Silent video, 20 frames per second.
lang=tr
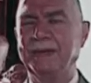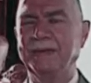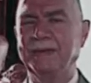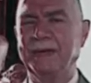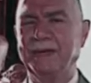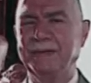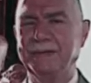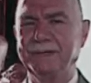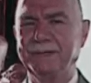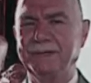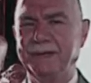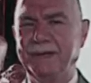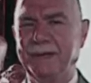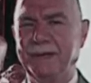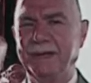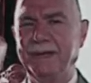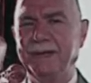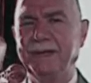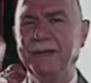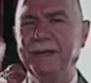
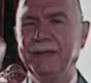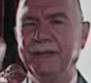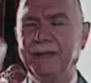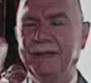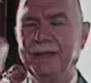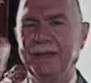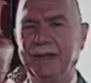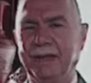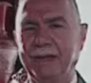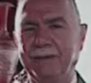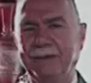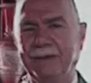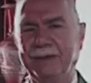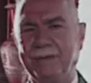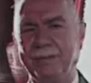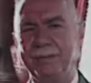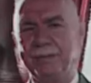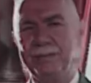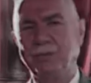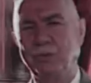kendisine
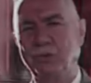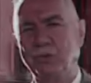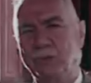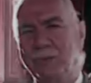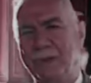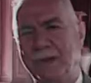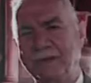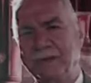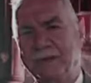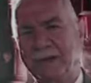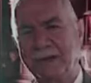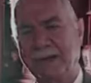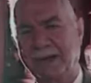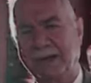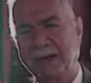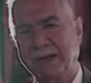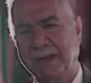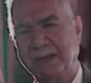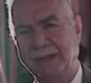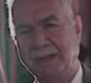efendim düşman
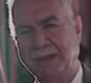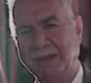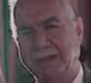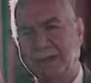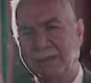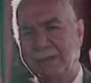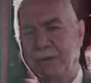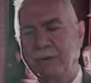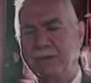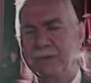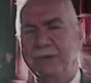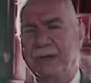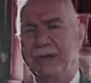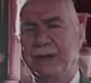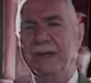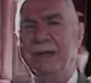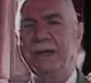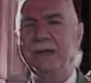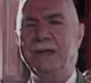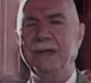Çanakkale'den girmek
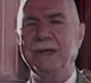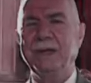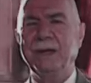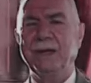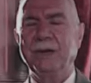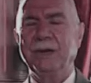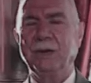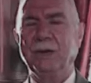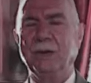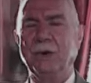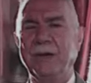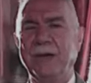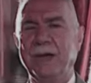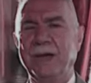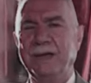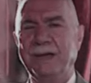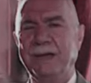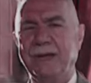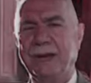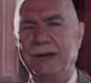üzere Konya'ya
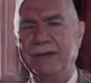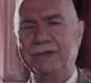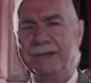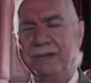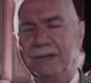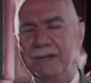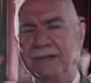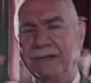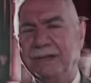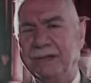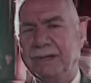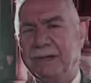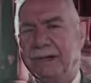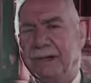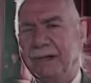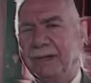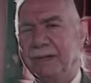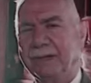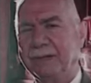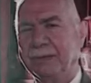yer hazırlattık.
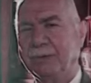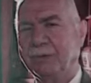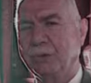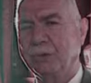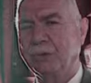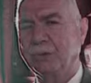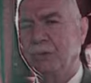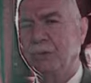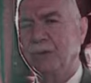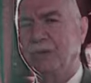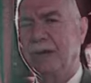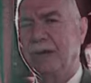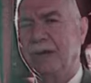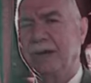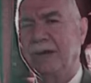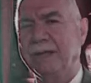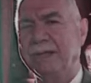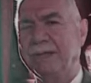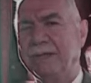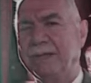Alaaddin Köşkü'nde,
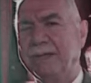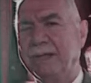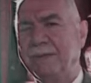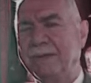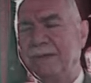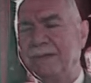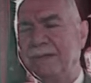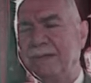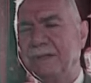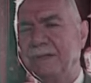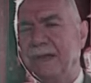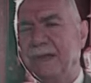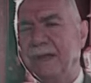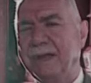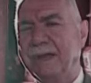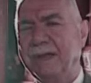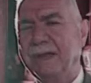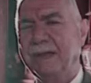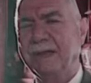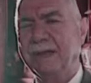Alaaddin Tepesi'nde
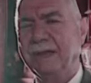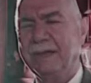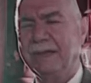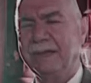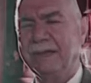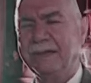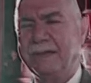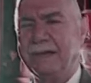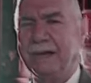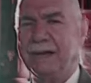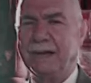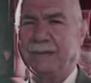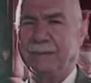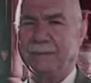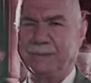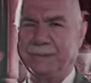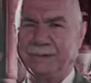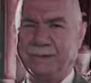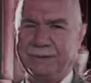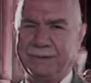gelir
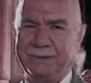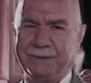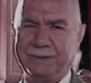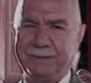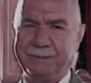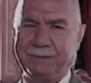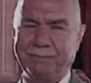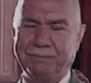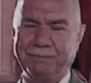misiniz?